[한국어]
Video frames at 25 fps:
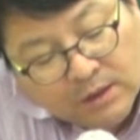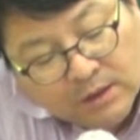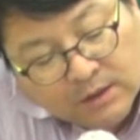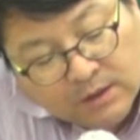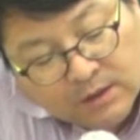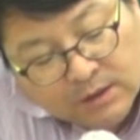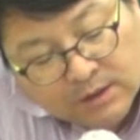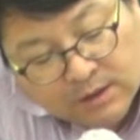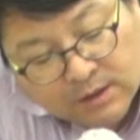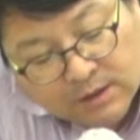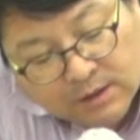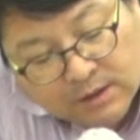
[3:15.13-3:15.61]

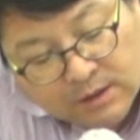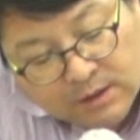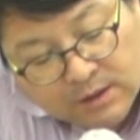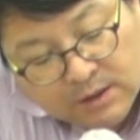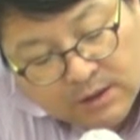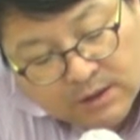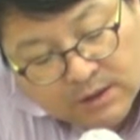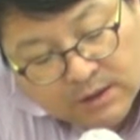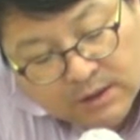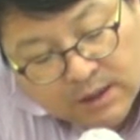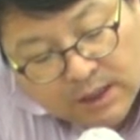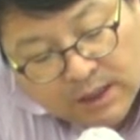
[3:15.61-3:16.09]
을은
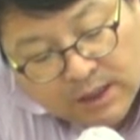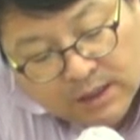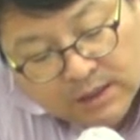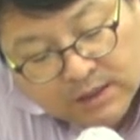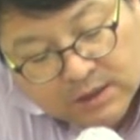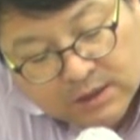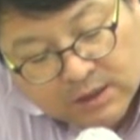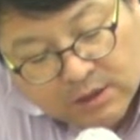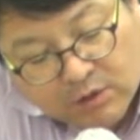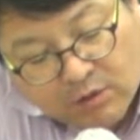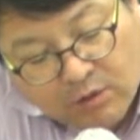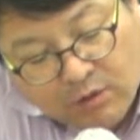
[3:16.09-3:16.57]
그
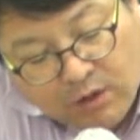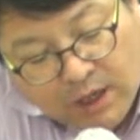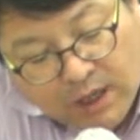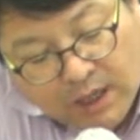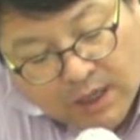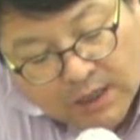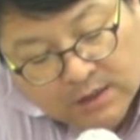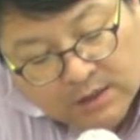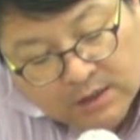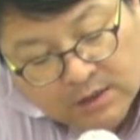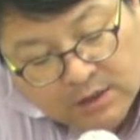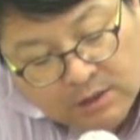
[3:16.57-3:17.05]
사실을
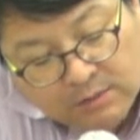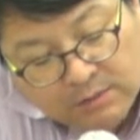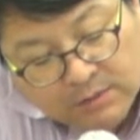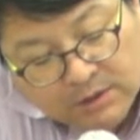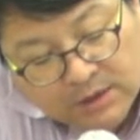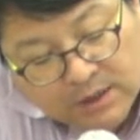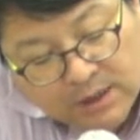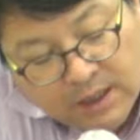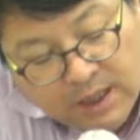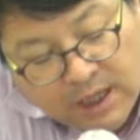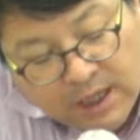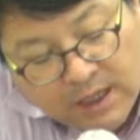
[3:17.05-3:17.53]
과실
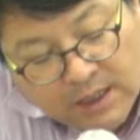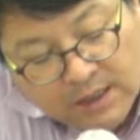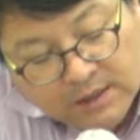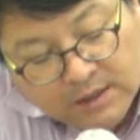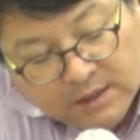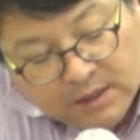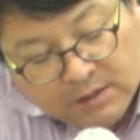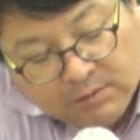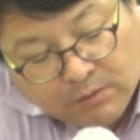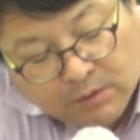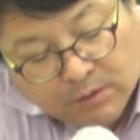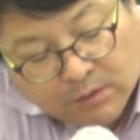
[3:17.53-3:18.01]
없이
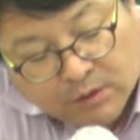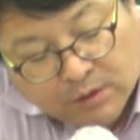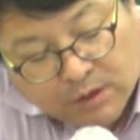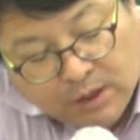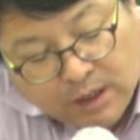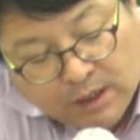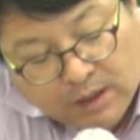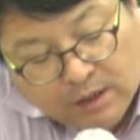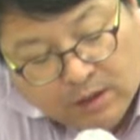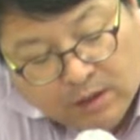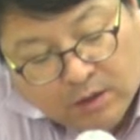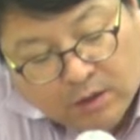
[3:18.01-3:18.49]
알지
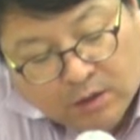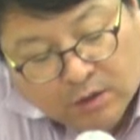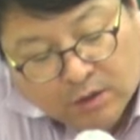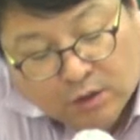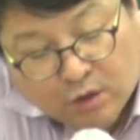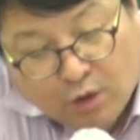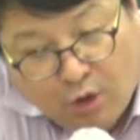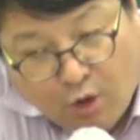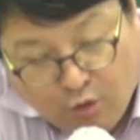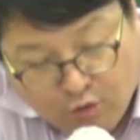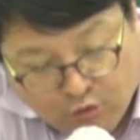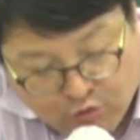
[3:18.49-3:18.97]
못했던
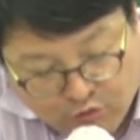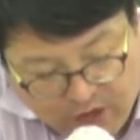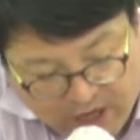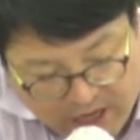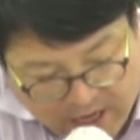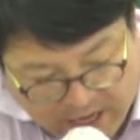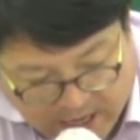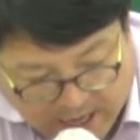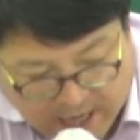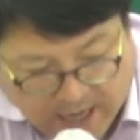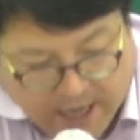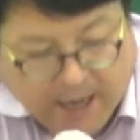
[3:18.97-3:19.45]

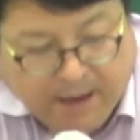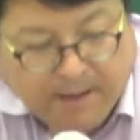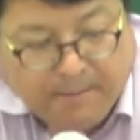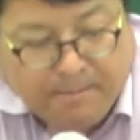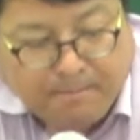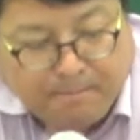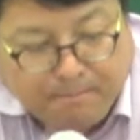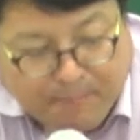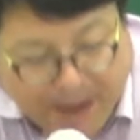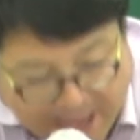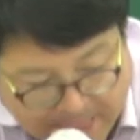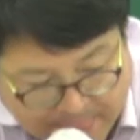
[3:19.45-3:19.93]
경우에만
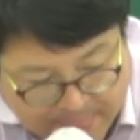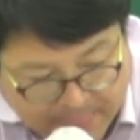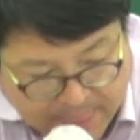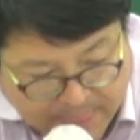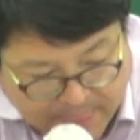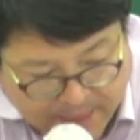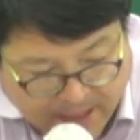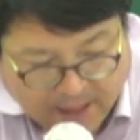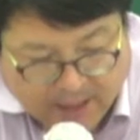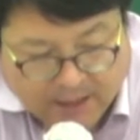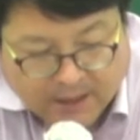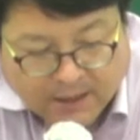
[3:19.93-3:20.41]

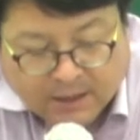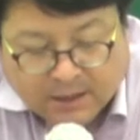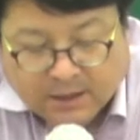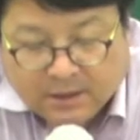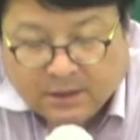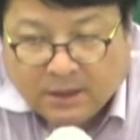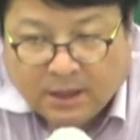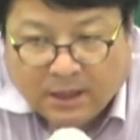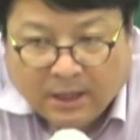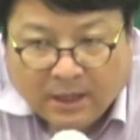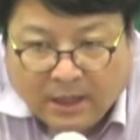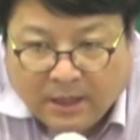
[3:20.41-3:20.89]

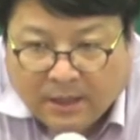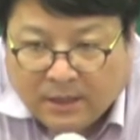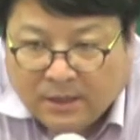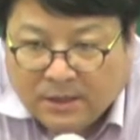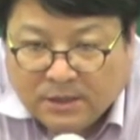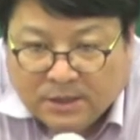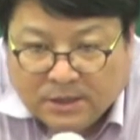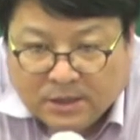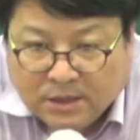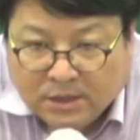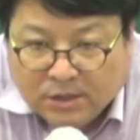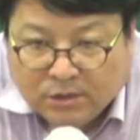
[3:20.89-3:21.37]
그 계약을
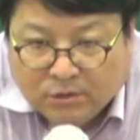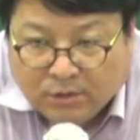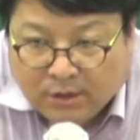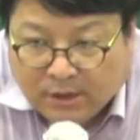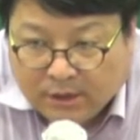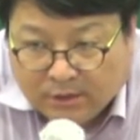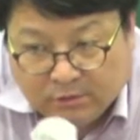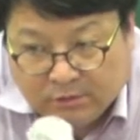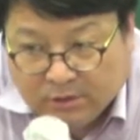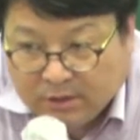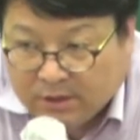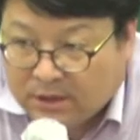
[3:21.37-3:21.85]

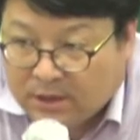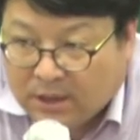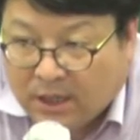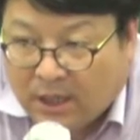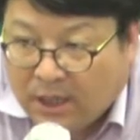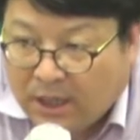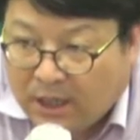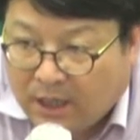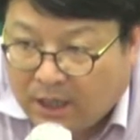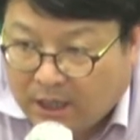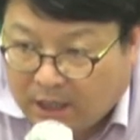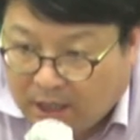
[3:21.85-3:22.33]
취소할 수
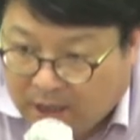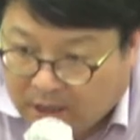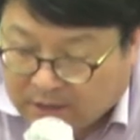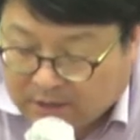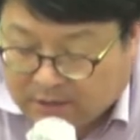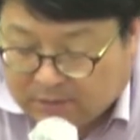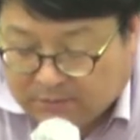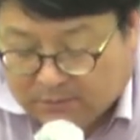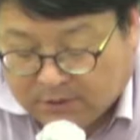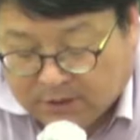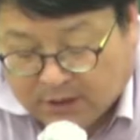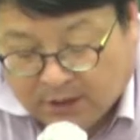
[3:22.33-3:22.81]
있다.
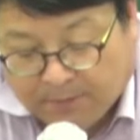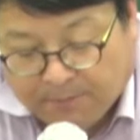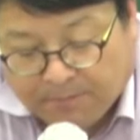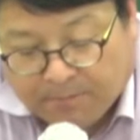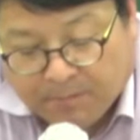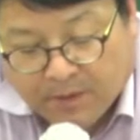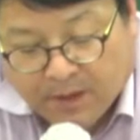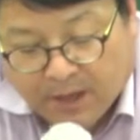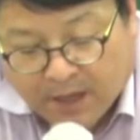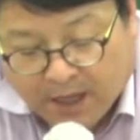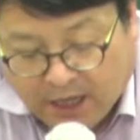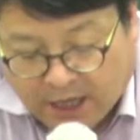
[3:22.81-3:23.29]
X입니다.
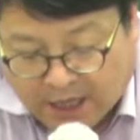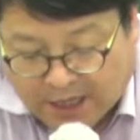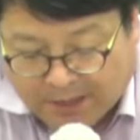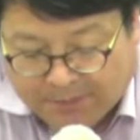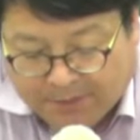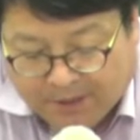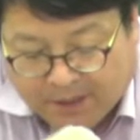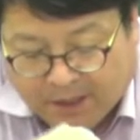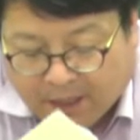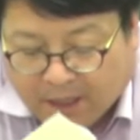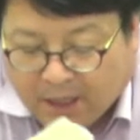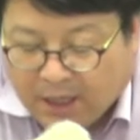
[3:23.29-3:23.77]

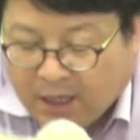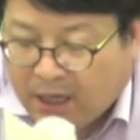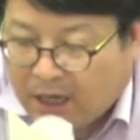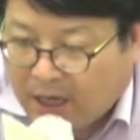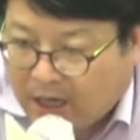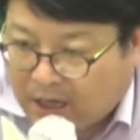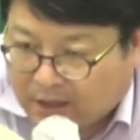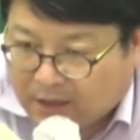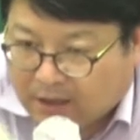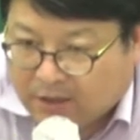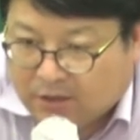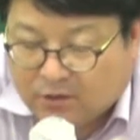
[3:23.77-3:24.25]
갑이
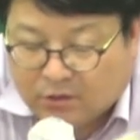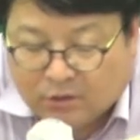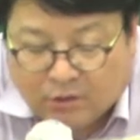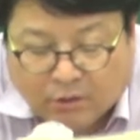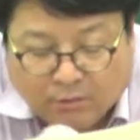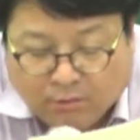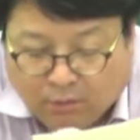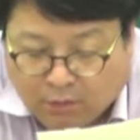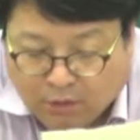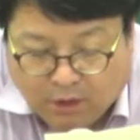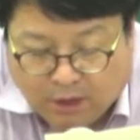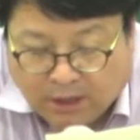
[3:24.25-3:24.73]

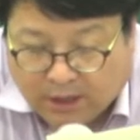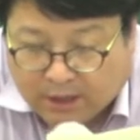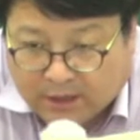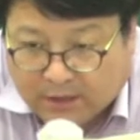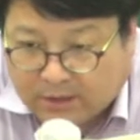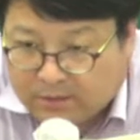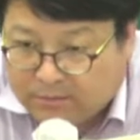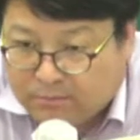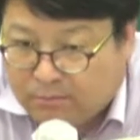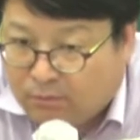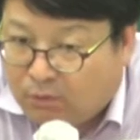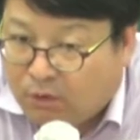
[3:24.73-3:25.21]
알았던
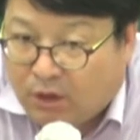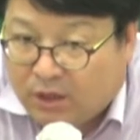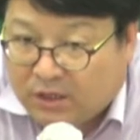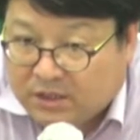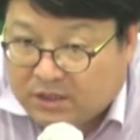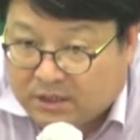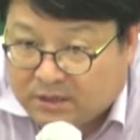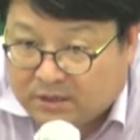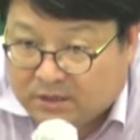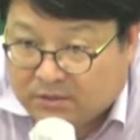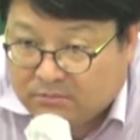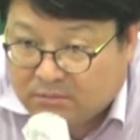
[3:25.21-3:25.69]
몰랐던 뭐
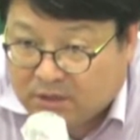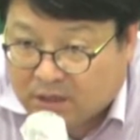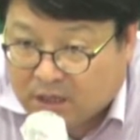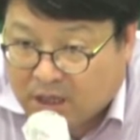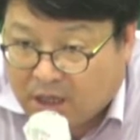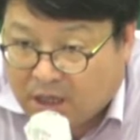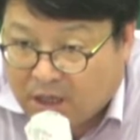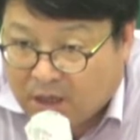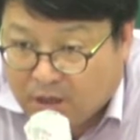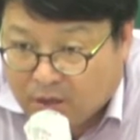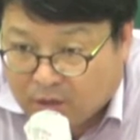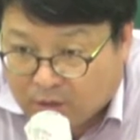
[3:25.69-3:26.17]
하지
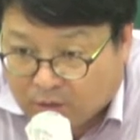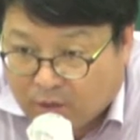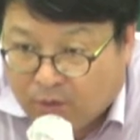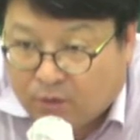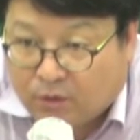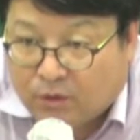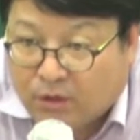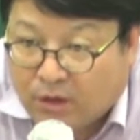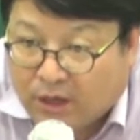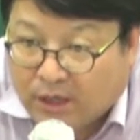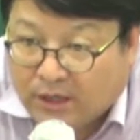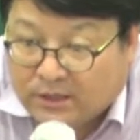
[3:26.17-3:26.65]
않습니까?
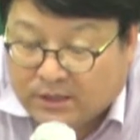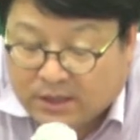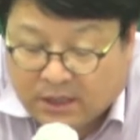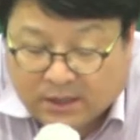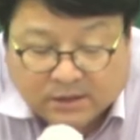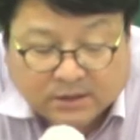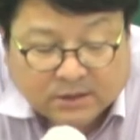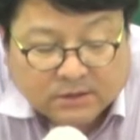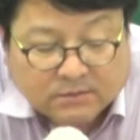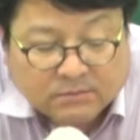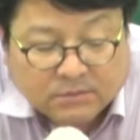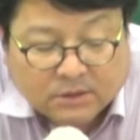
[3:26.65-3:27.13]
고려하지
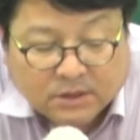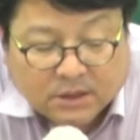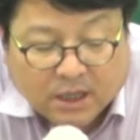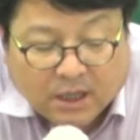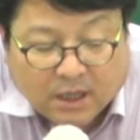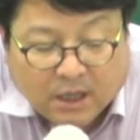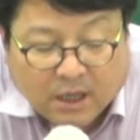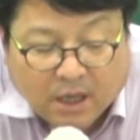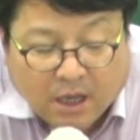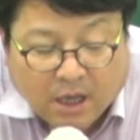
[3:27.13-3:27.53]
않습니다.